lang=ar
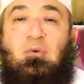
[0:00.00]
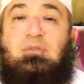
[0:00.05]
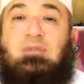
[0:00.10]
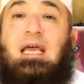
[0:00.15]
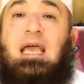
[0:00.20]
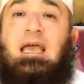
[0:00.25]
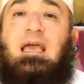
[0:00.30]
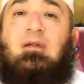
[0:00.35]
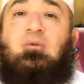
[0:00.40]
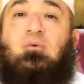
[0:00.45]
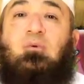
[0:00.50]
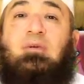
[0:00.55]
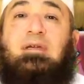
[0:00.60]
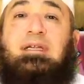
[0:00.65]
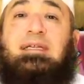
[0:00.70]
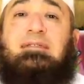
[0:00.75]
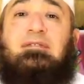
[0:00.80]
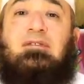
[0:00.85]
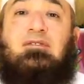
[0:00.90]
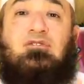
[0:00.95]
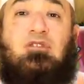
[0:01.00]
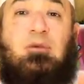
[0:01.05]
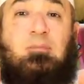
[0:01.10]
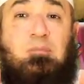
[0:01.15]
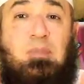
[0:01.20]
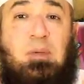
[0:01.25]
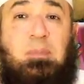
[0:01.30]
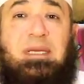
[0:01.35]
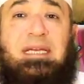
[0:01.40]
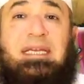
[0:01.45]
ودخل كليه
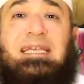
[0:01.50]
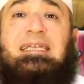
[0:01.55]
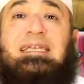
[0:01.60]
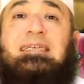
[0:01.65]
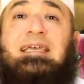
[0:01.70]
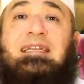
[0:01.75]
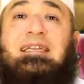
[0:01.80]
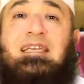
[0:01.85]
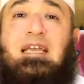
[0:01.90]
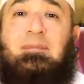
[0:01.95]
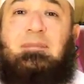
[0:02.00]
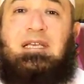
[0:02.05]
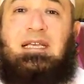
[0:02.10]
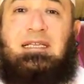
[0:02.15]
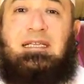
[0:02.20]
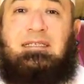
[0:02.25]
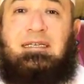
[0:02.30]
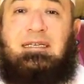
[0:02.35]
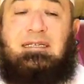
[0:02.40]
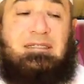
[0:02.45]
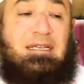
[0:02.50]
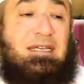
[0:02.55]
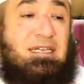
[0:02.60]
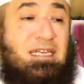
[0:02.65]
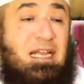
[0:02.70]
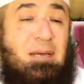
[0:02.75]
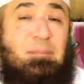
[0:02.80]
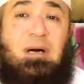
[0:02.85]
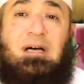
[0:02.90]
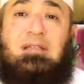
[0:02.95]
الطب بالنيه الجميله ديت
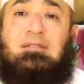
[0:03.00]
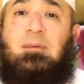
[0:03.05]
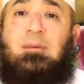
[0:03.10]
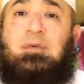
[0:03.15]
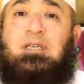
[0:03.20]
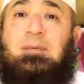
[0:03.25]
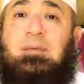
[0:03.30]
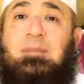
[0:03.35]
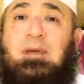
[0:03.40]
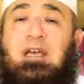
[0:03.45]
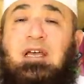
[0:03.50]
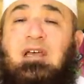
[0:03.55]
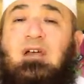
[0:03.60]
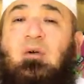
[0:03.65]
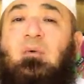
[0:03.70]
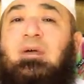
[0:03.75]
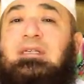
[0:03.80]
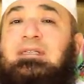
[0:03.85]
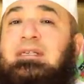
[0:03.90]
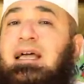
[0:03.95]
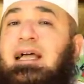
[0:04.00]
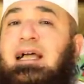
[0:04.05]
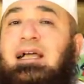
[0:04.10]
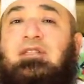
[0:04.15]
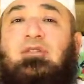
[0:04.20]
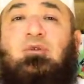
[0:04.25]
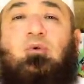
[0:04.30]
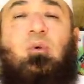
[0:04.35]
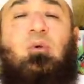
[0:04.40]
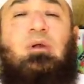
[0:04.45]
ان ابقى طبيب
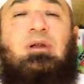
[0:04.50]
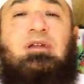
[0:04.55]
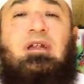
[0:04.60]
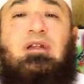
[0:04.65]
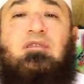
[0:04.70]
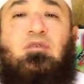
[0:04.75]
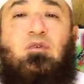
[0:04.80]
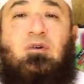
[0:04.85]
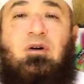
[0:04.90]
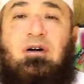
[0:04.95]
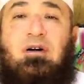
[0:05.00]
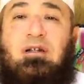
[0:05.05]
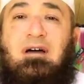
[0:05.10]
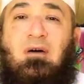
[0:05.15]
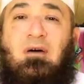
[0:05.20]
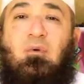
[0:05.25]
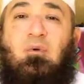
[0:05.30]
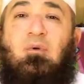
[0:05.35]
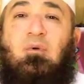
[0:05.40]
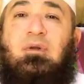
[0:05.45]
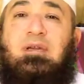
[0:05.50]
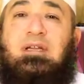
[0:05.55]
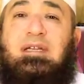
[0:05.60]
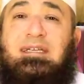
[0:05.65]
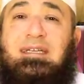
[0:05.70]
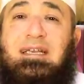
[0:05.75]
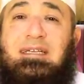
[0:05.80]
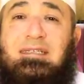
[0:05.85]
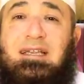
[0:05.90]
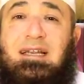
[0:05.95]
واساعد كل الفقراء وكل
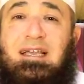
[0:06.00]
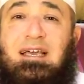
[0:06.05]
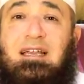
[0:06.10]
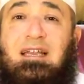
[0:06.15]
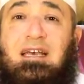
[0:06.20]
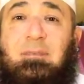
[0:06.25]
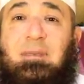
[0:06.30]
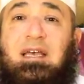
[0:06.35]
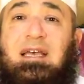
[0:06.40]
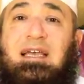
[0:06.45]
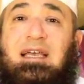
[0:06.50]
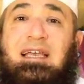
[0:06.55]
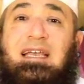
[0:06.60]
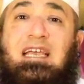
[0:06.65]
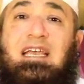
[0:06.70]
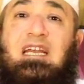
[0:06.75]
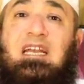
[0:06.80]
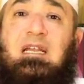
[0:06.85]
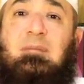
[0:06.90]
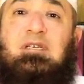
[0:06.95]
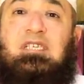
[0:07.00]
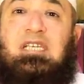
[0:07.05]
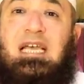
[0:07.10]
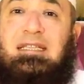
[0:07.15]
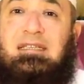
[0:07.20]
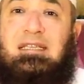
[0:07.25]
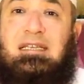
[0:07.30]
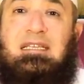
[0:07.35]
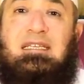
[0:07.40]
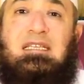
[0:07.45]
الناس الغلابه اللي مش
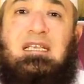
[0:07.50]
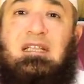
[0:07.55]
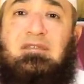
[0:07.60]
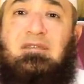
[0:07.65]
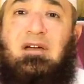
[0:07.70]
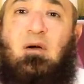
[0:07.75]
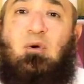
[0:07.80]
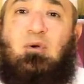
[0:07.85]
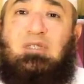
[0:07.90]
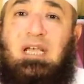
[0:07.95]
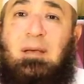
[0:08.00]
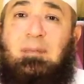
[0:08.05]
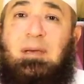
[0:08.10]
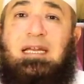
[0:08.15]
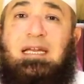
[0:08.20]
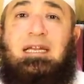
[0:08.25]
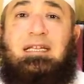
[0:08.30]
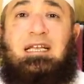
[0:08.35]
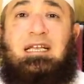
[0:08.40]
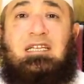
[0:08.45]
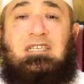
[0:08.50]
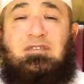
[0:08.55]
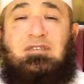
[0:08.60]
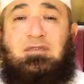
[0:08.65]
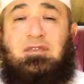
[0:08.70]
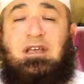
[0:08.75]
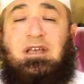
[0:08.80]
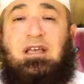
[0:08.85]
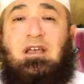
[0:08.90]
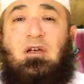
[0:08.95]
قادرين يدفعوا ثمن
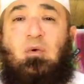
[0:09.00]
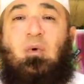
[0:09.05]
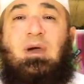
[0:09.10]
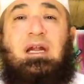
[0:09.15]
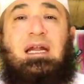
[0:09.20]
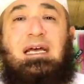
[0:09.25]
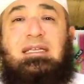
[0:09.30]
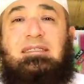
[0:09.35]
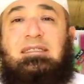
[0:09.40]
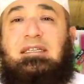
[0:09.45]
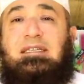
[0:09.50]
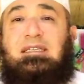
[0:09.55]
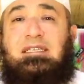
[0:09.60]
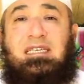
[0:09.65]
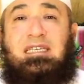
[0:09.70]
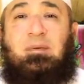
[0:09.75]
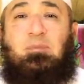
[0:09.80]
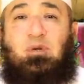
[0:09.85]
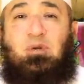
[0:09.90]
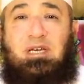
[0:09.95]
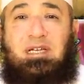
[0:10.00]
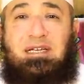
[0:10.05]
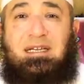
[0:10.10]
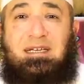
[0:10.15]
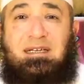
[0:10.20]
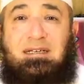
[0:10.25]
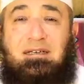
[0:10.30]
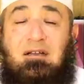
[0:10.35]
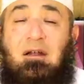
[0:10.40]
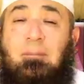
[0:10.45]
الكشف ولا قادرين يجيبوا
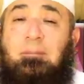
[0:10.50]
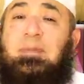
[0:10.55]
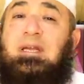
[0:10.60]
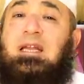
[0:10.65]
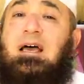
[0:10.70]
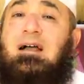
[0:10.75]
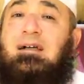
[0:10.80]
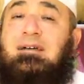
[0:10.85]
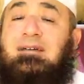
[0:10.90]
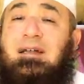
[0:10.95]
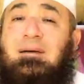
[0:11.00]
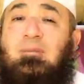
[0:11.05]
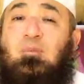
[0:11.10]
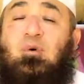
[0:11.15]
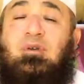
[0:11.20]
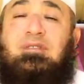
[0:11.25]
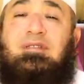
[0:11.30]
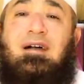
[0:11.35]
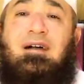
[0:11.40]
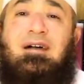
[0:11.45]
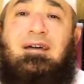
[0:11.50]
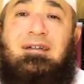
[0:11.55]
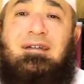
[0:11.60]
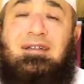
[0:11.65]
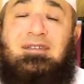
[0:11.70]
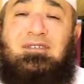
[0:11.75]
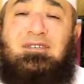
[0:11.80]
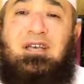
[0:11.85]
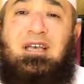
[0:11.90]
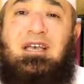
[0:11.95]
العلاج ربنا اكرمه
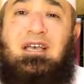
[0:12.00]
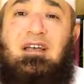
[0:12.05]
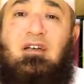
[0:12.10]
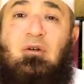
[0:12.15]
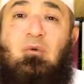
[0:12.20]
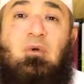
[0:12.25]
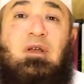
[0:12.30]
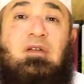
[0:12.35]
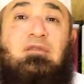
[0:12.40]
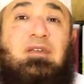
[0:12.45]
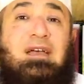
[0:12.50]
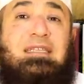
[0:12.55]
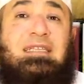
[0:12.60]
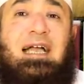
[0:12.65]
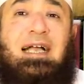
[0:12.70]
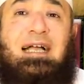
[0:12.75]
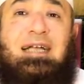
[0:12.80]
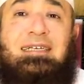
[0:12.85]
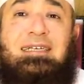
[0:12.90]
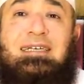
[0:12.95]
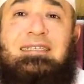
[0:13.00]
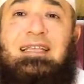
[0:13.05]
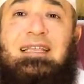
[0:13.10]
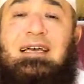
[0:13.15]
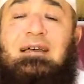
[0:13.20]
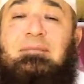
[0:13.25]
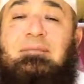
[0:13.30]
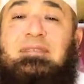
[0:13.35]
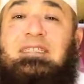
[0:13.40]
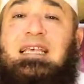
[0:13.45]
وتخرج وفتح
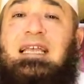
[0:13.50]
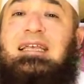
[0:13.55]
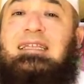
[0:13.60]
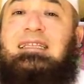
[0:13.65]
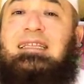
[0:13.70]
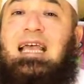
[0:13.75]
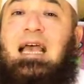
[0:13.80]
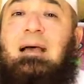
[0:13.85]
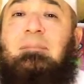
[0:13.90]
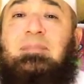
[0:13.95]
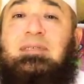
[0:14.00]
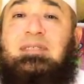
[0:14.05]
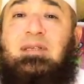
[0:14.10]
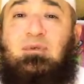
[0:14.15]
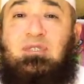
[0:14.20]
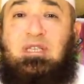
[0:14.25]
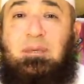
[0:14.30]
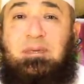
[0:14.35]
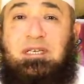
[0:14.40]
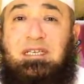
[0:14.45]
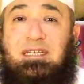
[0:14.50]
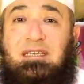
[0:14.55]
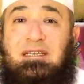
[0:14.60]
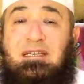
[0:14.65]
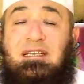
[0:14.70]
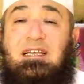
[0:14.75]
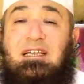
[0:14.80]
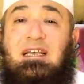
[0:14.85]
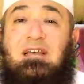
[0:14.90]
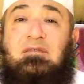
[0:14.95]
عياده سنه 75
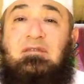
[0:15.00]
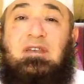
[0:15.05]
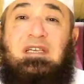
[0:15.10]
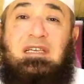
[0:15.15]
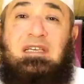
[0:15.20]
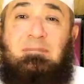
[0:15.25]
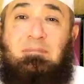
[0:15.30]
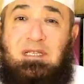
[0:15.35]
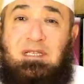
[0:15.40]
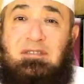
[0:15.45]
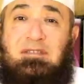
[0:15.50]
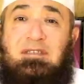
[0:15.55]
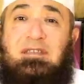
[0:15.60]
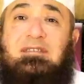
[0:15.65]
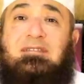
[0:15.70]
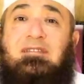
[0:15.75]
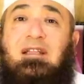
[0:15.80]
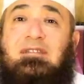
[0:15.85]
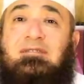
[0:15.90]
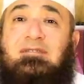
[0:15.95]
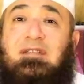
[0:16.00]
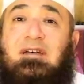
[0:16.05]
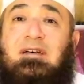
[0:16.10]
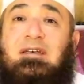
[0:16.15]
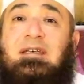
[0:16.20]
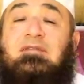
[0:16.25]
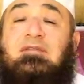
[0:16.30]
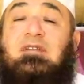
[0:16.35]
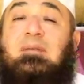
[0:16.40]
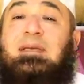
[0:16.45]
في منطقه طنطا
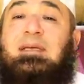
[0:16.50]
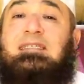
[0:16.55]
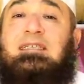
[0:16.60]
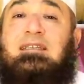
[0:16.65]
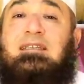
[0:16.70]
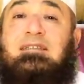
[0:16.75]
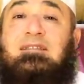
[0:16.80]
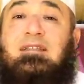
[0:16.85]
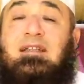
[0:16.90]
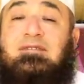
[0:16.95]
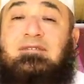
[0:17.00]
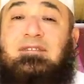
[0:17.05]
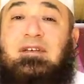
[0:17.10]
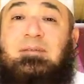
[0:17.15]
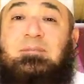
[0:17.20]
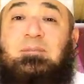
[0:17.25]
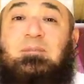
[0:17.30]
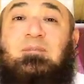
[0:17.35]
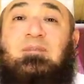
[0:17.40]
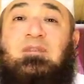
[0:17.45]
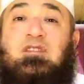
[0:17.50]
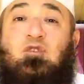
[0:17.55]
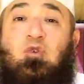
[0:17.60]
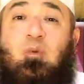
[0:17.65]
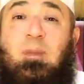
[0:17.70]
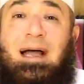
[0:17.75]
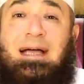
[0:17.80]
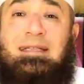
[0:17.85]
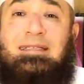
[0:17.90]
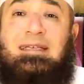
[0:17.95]
في مدينه طنطا
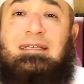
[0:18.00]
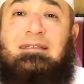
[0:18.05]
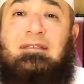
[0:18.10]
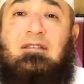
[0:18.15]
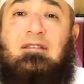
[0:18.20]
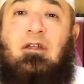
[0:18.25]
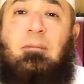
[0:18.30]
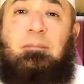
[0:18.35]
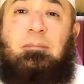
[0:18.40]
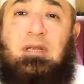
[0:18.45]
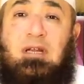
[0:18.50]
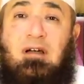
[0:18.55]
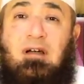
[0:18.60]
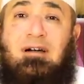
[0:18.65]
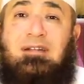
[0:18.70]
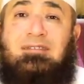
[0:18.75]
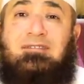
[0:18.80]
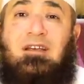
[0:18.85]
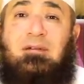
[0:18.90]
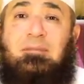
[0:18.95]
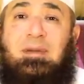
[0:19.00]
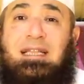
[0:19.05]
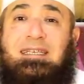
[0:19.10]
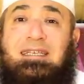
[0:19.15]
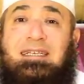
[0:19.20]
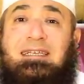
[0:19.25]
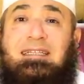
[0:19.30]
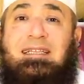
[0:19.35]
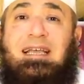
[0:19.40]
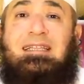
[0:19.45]
وبعدين ربنا قدر بعد
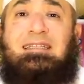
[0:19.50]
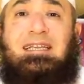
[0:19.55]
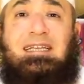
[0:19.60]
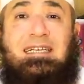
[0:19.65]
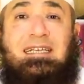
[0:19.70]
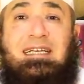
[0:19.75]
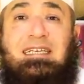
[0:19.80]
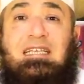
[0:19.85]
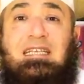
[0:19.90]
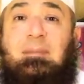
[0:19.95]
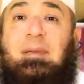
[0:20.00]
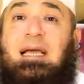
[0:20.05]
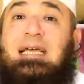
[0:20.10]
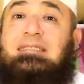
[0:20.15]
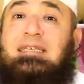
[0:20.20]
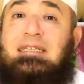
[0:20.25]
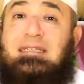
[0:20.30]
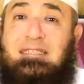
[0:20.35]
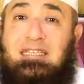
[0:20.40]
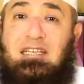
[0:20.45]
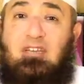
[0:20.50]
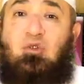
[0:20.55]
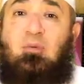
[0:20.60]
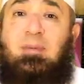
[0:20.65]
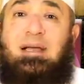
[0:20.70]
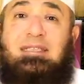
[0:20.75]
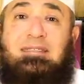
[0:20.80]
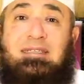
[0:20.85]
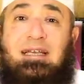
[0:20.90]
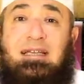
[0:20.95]
كده ان العياده بقت اتنين
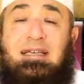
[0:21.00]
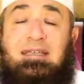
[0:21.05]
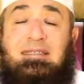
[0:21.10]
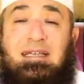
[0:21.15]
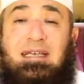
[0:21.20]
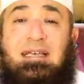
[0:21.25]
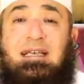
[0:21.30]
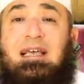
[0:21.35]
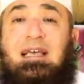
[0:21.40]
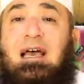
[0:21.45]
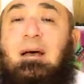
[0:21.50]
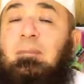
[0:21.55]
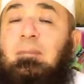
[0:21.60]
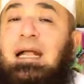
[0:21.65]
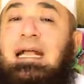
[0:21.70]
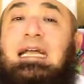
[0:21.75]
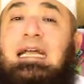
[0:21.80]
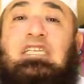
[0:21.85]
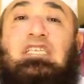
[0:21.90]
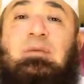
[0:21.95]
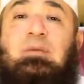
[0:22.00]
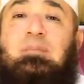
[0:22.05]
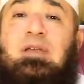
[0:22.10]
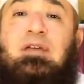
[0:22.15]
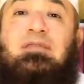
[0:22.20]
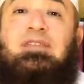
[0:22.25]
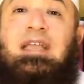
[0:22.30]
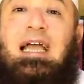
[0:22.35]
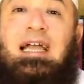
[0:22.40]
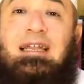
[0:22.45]
وبقت ثلاثه ما كانش
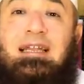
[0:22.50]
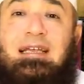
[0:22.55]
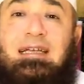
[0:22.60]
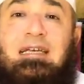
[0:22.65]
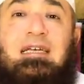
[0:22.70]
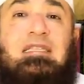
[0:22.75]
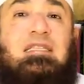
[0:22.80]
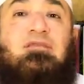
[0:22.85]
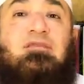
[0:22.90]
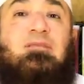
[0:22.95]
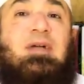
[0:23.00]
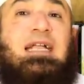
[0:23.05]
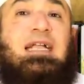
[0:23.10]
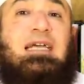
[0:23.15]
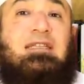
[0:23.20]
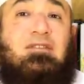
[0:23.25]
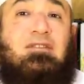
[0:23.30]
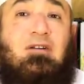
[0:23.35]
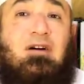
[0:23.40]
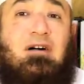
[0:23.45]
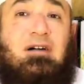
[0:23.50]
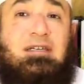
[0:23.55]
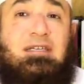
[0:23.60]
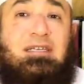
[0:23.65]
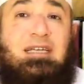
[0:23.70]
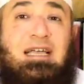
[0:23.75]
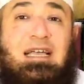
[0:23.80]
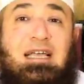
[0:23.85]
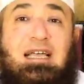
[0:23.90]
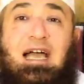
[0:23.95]
بيفتح العياده في مكان
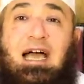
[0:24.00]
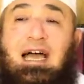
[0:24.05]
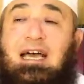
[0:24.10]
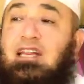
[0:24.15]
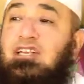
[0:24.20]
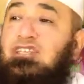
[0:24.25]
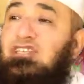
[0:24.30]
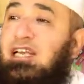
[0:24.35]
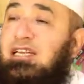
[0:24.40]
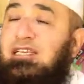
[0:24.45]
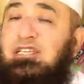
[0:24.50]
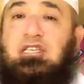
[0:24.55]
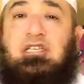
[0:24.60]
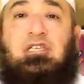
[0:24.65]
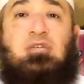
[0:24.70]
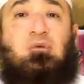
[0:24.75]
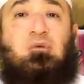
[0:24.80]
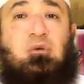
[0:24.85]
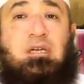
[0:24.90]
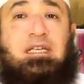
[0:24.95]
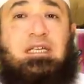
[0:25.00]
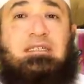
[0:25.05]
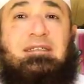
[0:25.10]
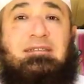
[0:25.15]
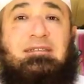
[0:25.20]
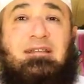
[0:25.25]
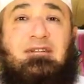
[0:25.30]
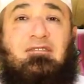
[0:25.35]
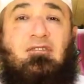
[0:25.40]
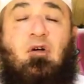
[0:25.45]
راقي علشان يجيله
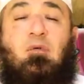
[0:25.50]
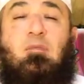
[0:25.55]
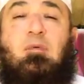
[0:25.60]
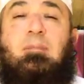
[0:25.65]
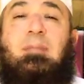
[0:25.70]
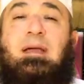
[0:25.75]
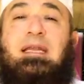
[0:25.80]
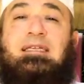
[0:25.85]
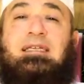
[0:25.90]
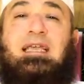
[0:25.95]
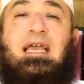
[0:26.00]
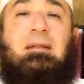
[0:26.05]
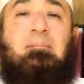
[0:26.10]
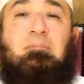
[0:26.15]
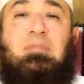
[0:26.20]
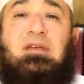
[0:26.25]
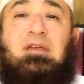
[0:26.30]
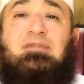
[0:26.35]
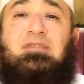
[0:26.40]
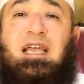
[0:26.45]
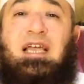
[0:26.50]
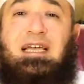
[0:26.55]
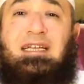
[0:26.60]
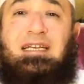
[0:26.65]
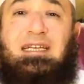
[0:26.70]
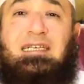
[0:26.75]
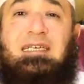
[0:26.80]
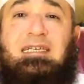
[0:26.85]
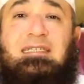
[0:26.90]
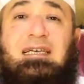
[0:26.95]
عليه القوم بل كان بيفتح
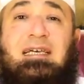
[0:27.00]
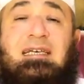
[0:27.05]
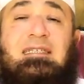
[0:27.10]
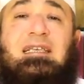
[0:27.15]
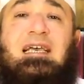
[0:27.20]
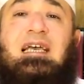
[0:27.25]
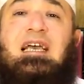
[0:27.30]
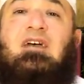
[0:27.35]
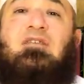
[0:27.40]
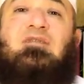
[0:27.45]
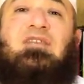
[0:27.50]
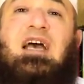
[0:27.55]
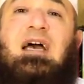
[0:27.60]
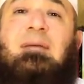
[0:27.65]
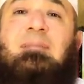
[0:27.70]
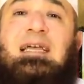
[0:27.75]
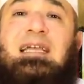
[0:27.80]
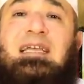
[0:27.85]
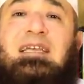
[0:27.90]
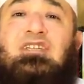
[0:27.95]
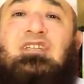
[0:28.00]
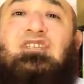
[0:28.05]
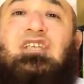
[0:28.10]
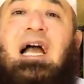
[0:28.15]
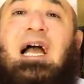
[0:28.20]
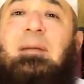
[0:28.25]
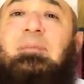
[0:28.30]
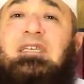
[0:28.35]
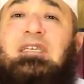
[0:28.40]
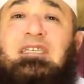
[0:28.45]
العيادات في اماكن
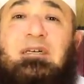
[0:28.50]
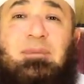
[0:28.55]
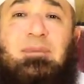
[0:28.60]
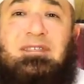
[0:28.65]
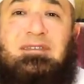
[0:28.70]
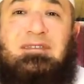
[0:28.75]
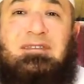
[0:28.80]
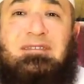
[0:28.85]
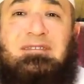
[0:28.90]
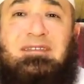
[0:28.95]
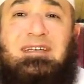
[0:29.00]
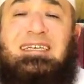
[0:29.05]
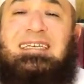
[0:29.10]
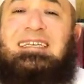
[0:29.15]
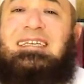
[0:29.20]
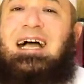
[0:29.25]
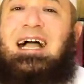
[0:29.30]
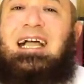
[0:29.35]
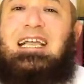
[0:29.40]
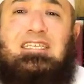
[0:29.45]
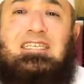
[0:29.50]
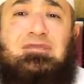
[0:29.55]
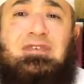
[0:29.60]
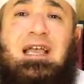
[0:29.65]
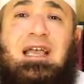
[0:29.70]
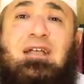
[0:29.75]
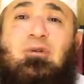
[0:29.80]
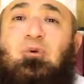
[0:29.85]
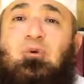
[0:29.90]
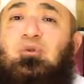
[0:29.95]
شعبيه بسيطه اللي عايش
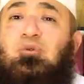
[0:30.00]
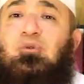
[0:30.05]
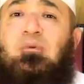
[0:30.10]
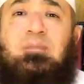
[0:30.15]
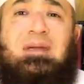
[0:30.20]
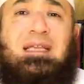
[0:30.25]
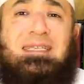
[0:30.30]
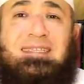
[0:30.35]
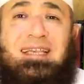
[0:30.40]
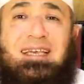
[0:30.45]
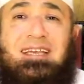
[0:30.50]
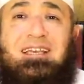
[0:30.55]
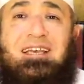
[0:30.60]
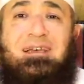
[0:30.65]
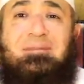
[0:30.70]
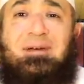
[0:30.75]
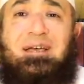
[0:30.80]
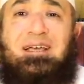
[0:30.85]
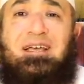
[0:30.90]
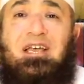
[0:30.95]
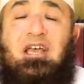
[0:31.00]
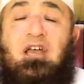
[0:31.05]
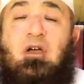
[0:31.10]
فيها كلهم ناس غلابه